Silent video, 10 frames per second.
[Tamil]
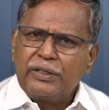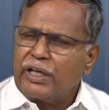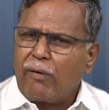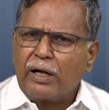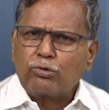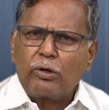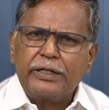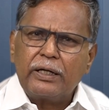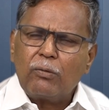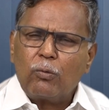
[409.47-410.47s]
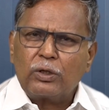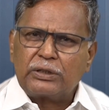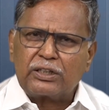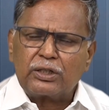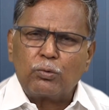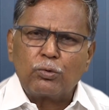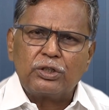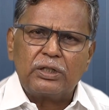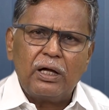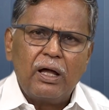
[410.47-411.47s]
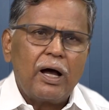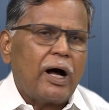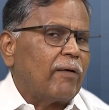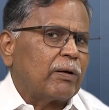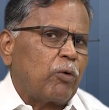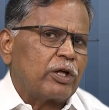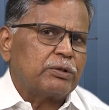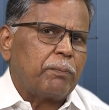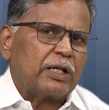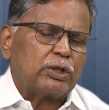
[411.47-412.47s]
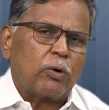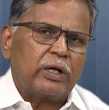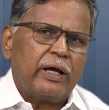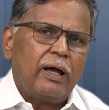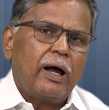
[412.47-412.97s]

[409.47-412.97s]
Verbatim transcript: எவான்னு சொல்லிட்டு ஒரு சத்தத்தை கொடுத்துட்டு அவனை முறைச்சி பார்த்த உடனே